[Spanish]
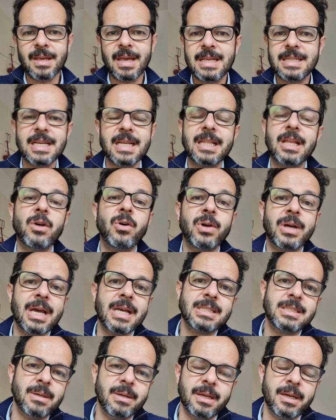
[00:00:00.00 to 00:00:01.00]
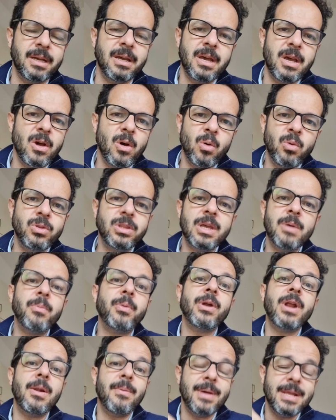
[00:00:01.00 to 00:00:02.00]
ese Estado que hace un
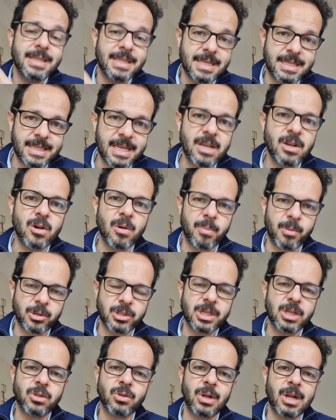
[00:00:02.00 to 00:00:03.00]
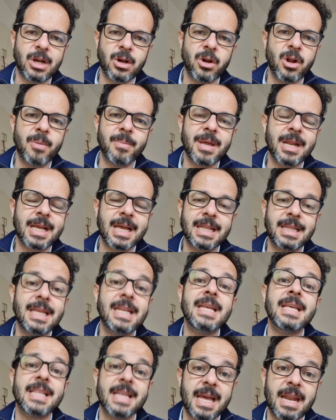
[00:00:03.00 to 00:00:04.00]
tiempo era el 25% de la economía
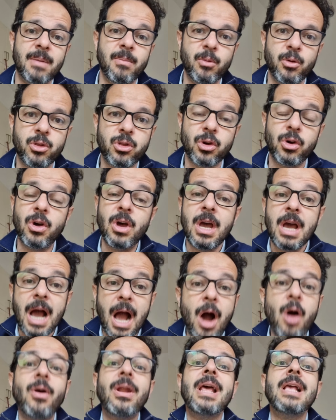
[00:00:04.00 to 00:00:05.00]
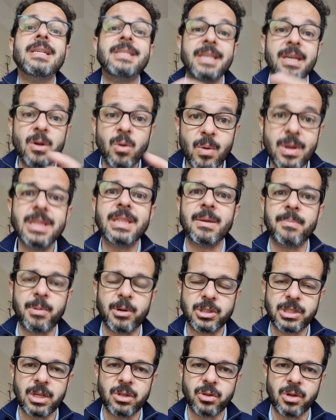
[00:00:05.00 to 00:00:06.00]
argentina y ya era mucho, ahora es el
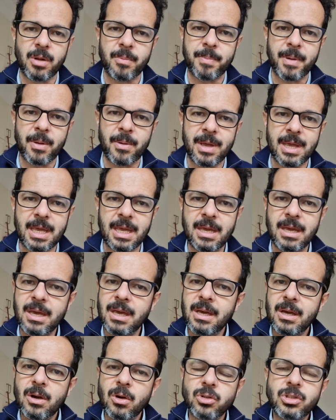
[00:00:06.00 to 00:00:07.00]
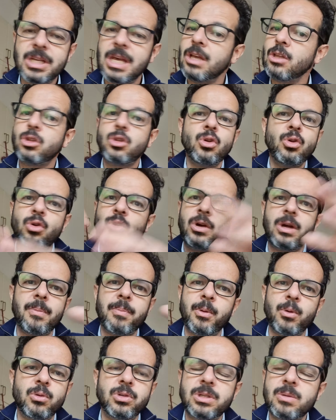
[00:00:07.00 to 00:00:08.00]
50% del PBI. O sea, de todo lo que
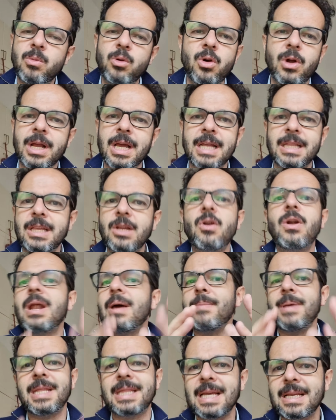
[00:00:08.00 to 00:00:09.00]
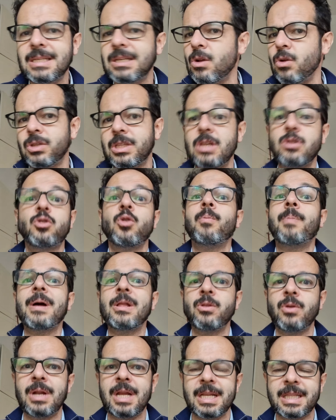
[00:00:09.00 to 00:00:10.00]
producimos los argentinos, la mitad se lo está
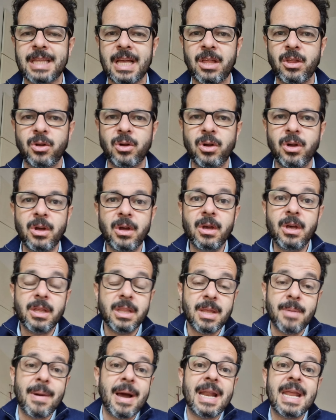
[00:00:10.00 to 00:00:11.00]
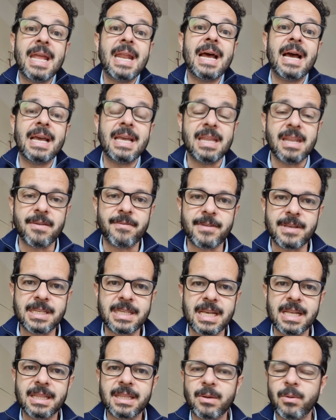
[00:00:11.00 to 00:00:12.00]
chupando el Estado de manera
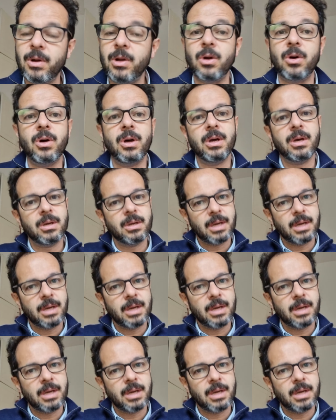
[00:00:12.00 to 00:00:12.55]
ineficiente. Bueno,